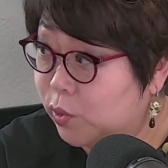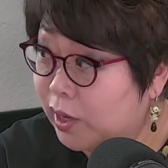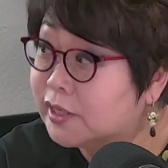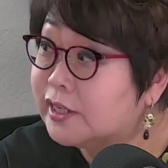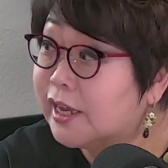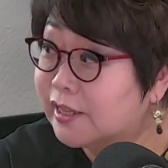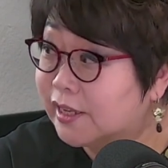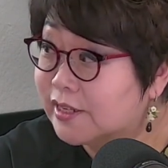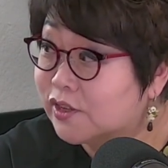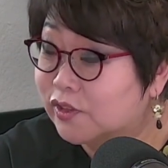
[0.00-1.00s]
꽤 크게
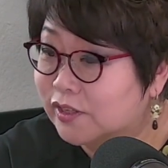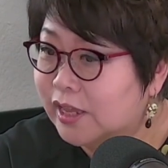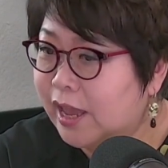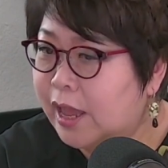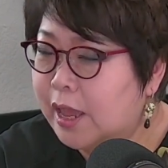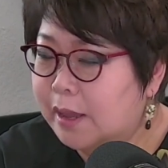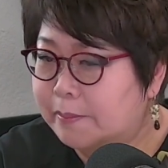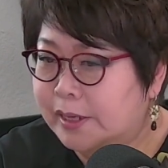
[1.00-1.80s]
있었는데 네.